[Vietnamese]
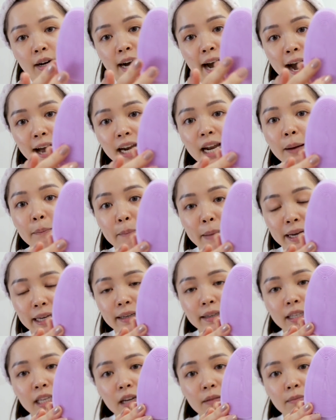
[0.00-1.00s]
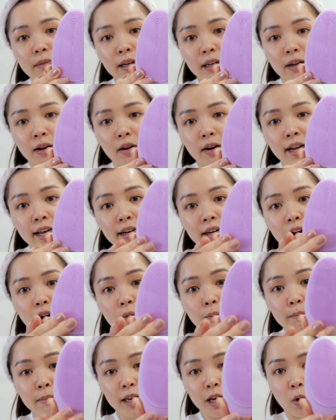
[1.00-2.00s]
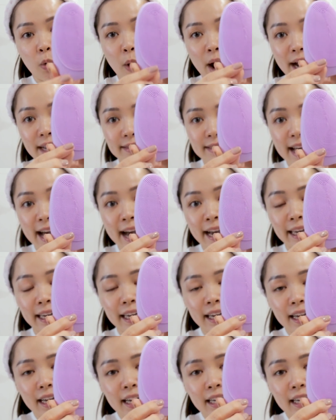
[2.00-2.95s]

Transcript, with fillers: khá là mảnh, nhưng mà nó lại không bị quá dài,